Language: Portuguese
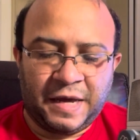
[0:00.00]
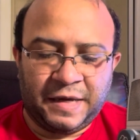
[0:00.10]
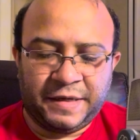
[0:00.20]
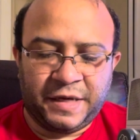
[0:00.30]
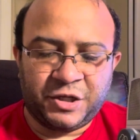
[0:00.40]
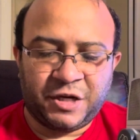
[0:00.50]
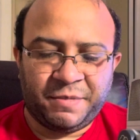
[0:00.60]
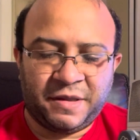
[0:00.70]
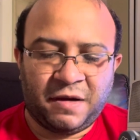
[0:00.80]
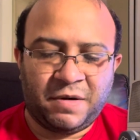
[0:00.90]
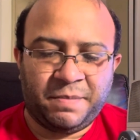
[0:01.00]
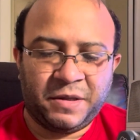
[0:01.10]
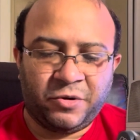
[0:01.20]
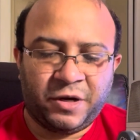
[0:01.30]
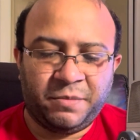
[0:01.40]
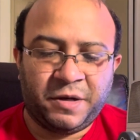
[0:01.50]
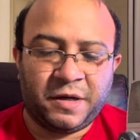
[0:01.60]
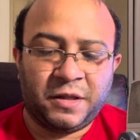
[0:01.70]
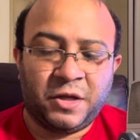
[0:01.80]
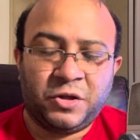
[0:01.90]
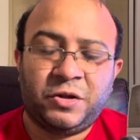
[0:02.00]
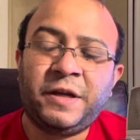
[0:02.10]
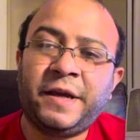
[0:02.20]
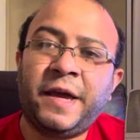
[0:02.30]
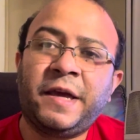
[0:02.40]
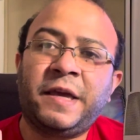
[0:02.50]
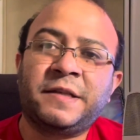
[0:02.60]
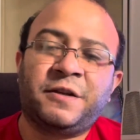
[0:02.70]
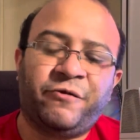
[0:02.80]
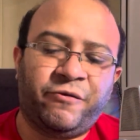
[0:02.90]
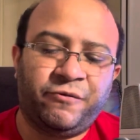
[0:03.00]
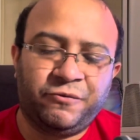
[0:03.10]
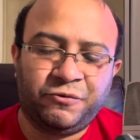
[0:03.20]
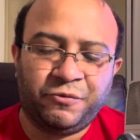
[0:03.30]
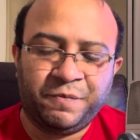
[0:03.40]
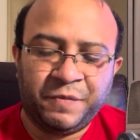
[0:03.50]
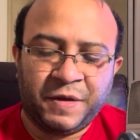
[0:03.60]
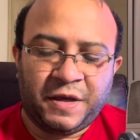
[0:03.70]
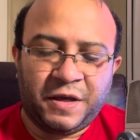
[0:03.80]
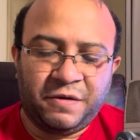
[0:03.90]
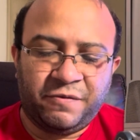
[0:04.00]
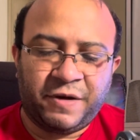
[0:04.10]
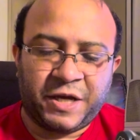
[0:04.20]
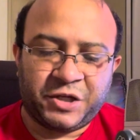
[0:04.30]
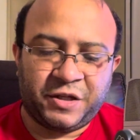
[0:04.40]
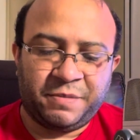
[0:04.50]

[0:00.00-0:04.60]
Aqui ele já me dá uma panorâmica em que que esse fundo investe, né?